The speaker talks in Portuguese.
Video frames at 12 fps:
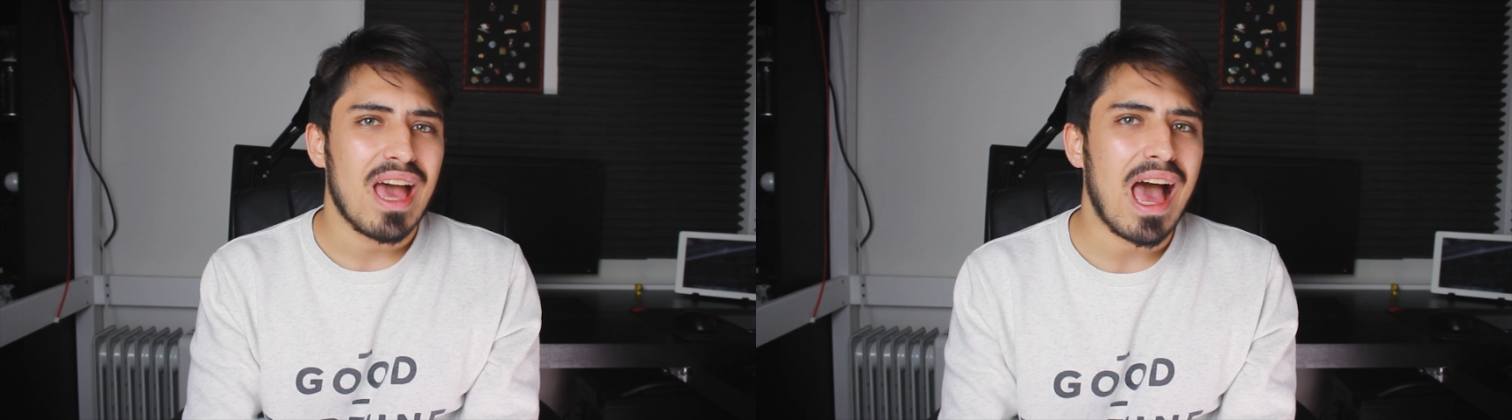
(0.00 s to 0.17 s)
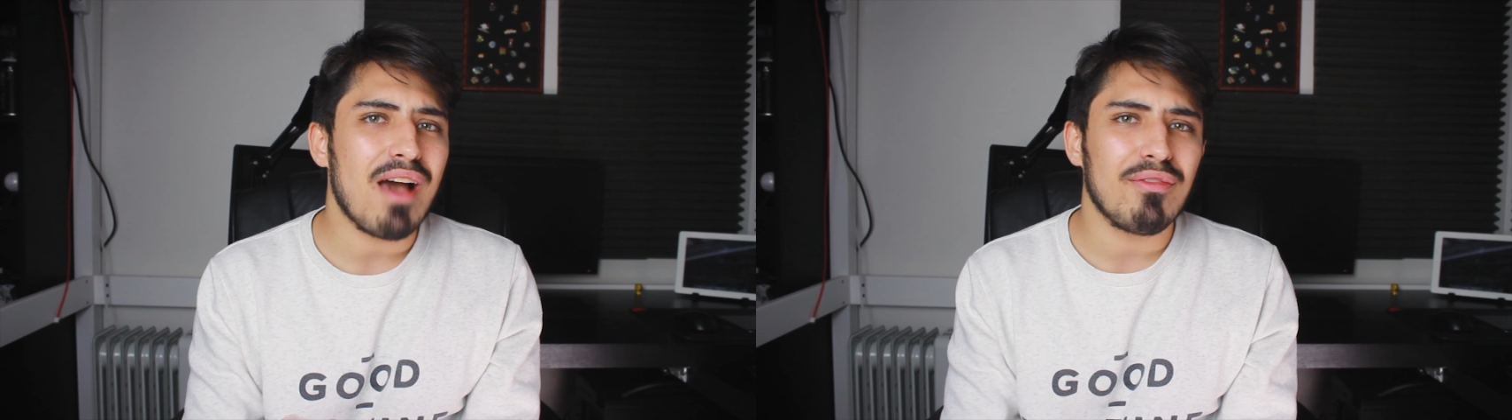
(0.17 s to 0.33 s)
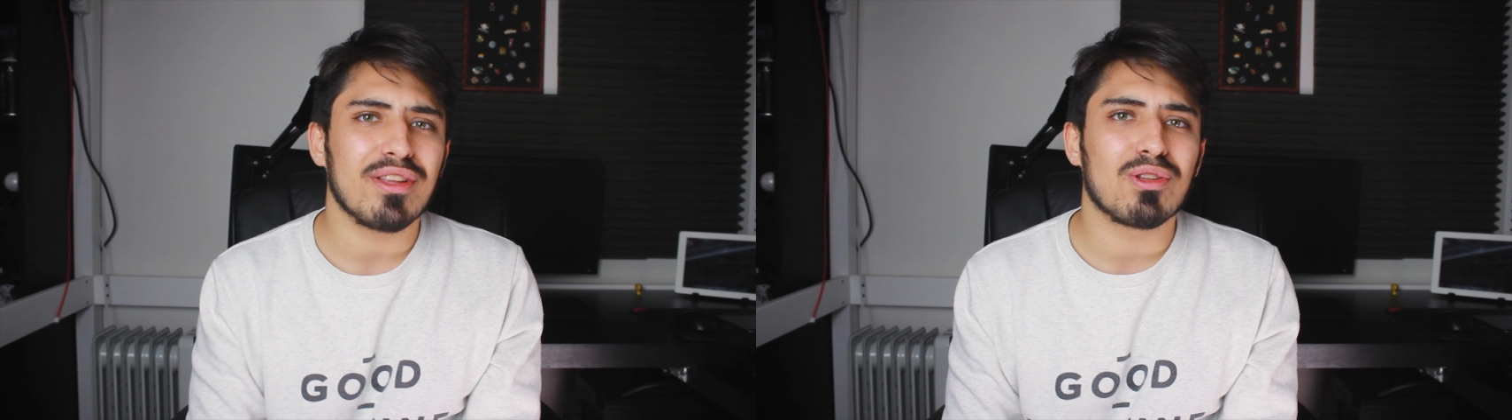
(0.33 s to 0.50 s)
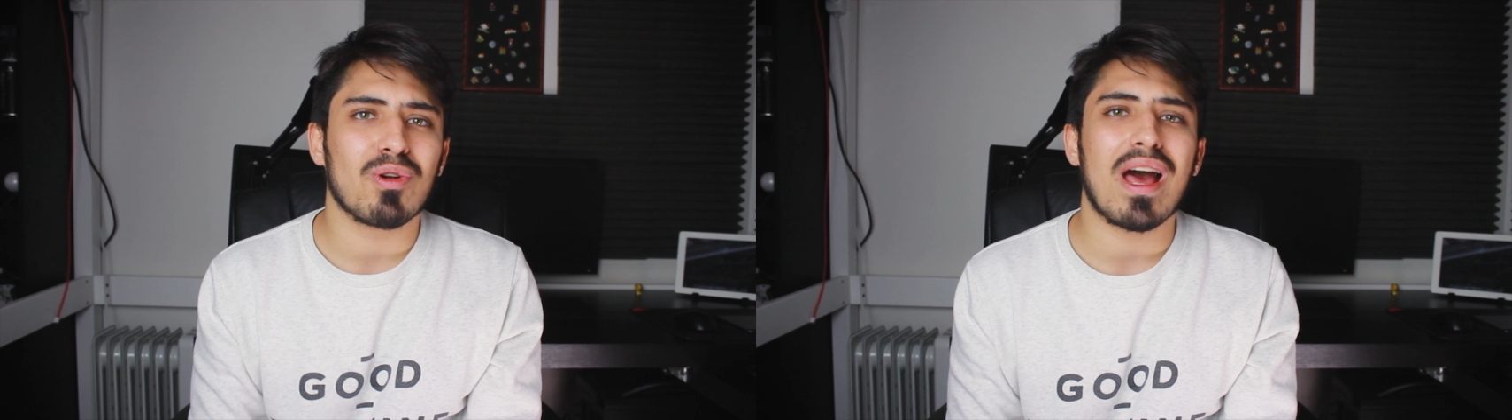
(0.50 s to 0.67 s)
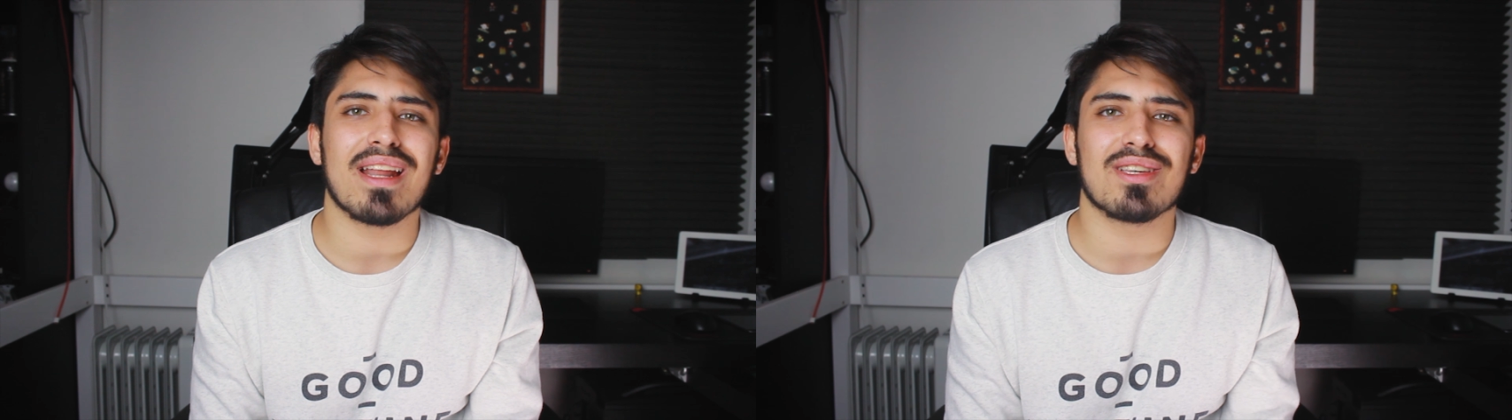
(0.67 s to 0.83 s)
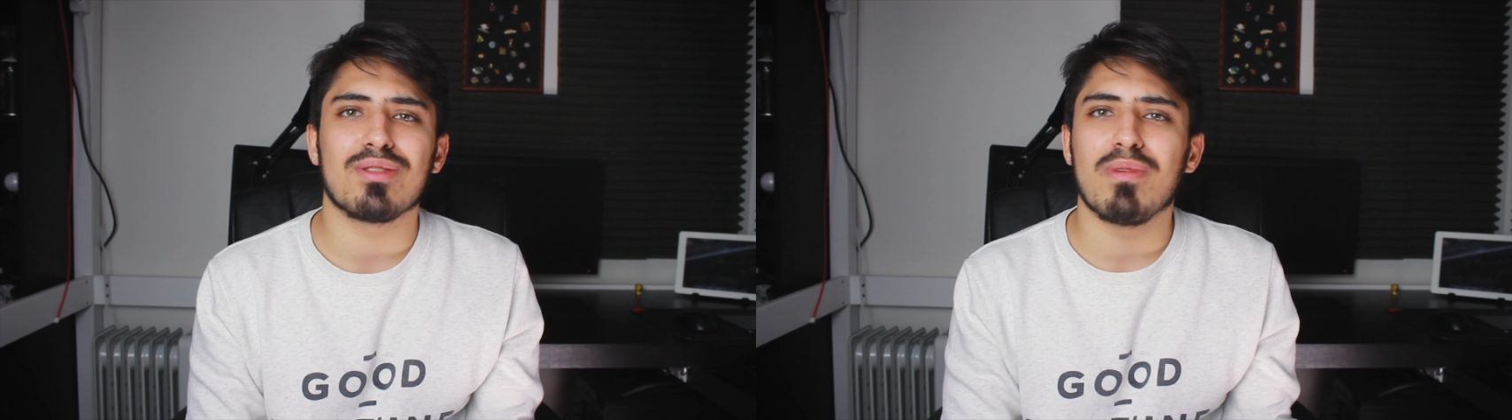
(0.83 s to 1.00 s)
a
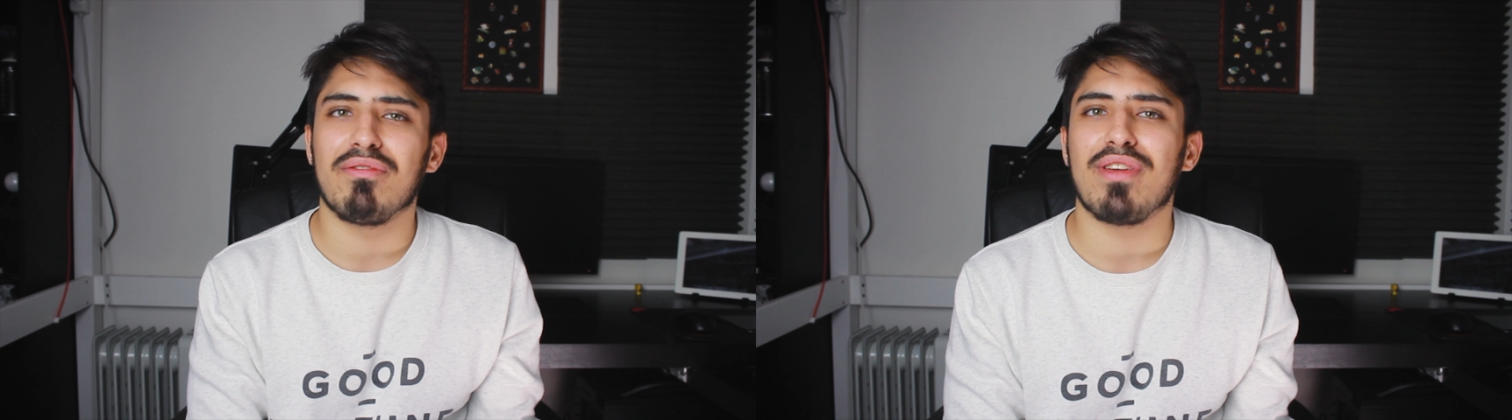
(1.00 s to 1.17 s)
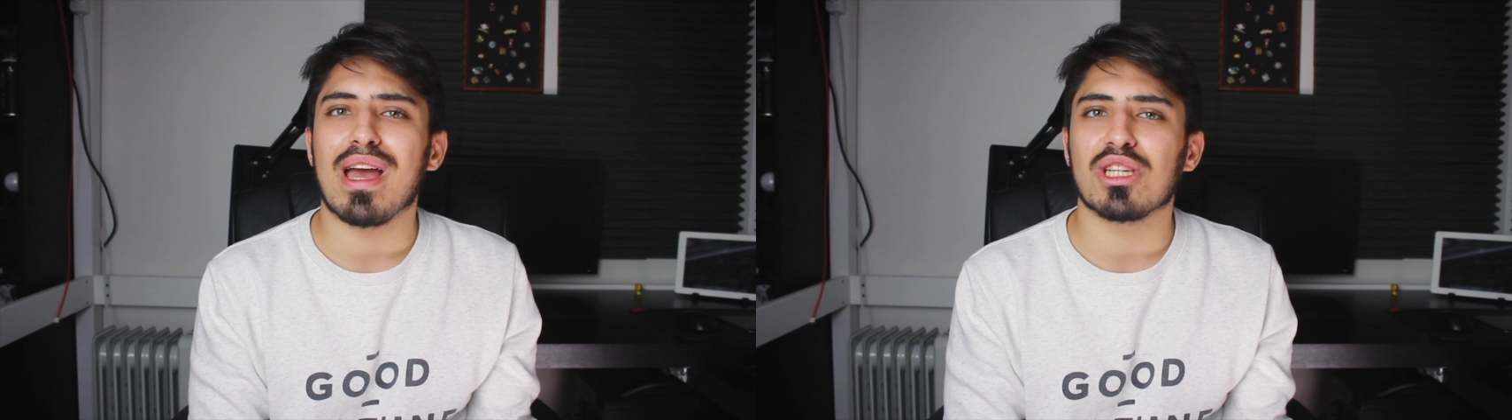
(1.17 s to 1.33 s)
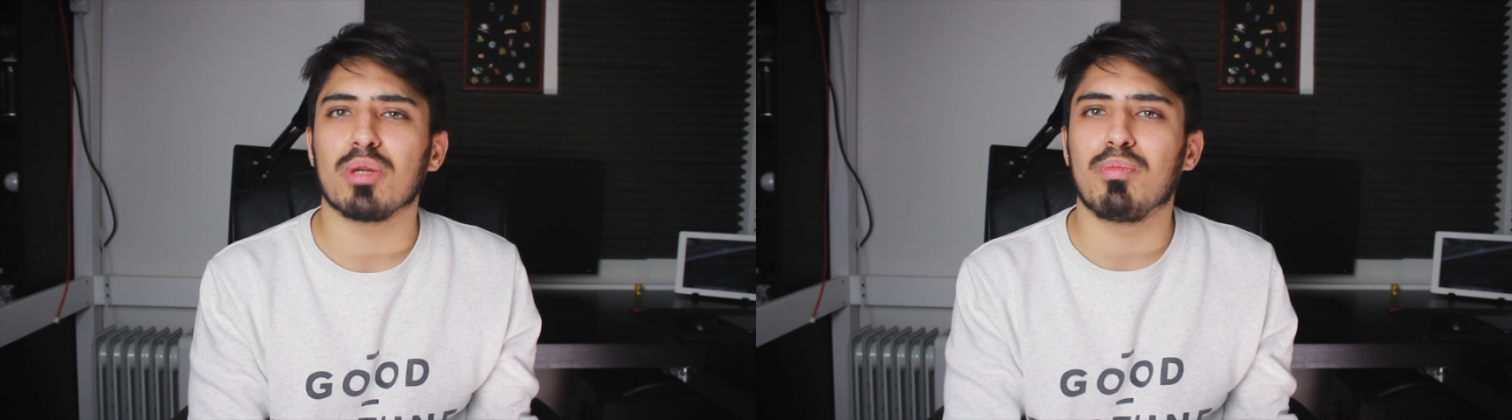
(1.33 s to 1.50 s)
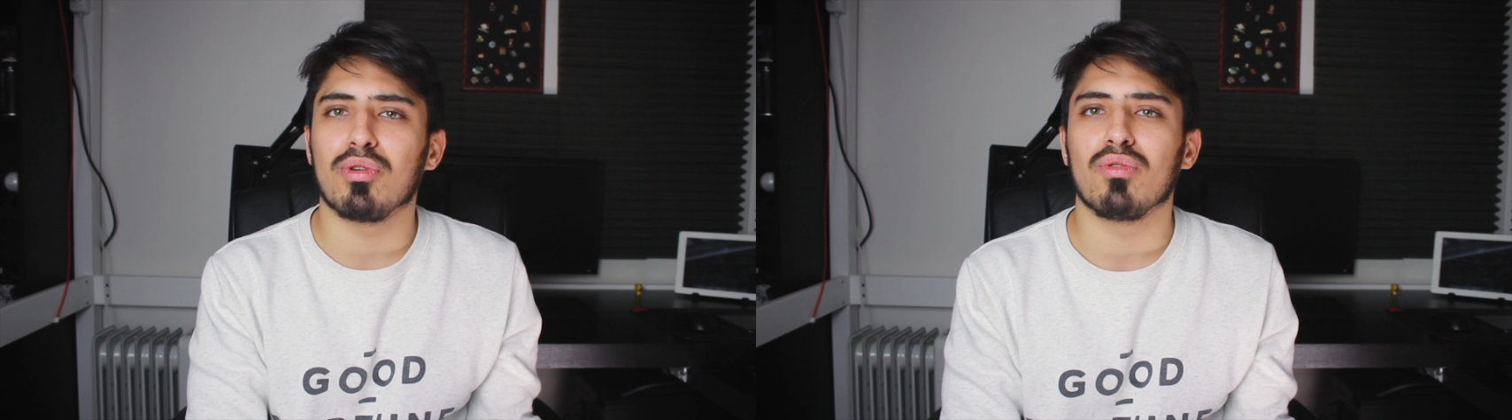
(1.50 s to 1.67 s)
aventurarem-se numa viagem por